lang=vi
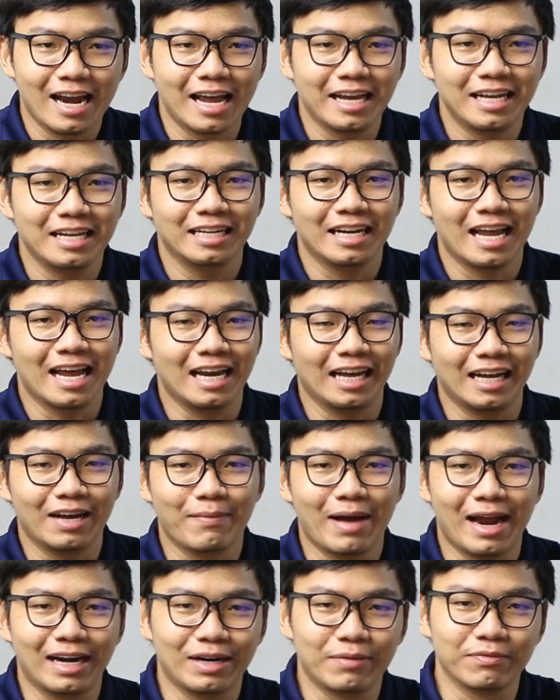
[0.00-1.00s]
tại đây, đây là
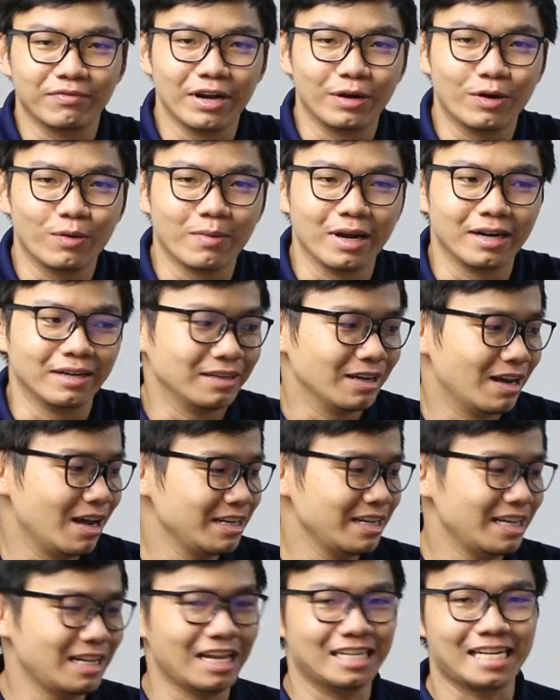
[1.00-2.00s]
cái bàn làm việc của mình,
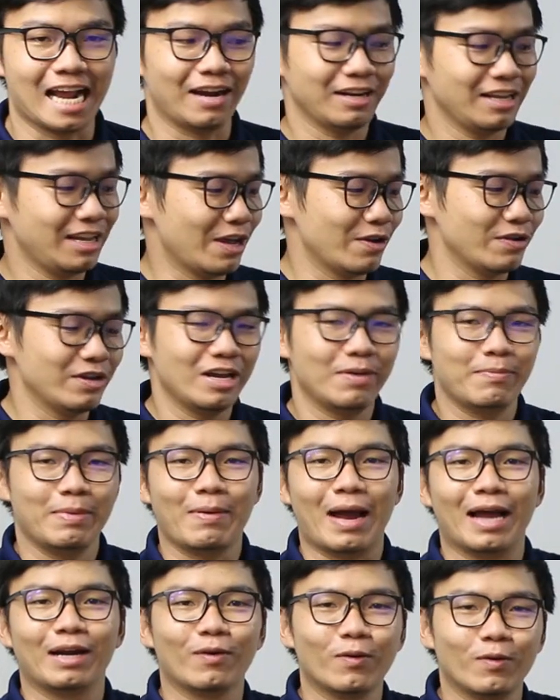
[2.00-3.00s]
đó, giới, sẵn giới thiệu với
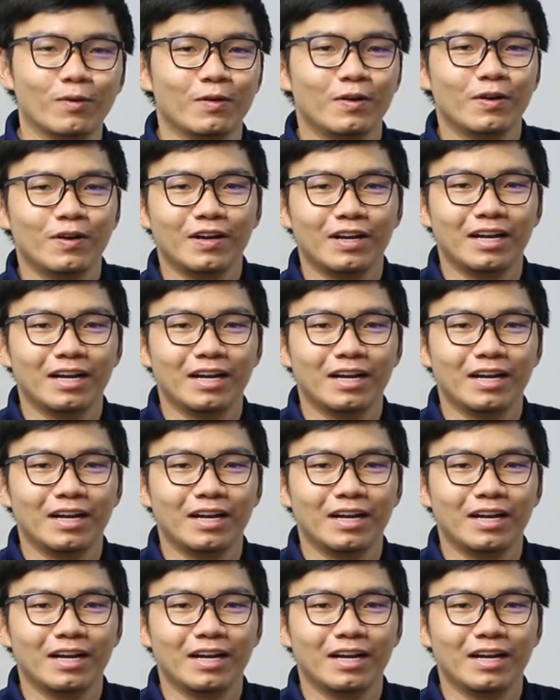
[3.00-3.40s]
mấy bạn luôn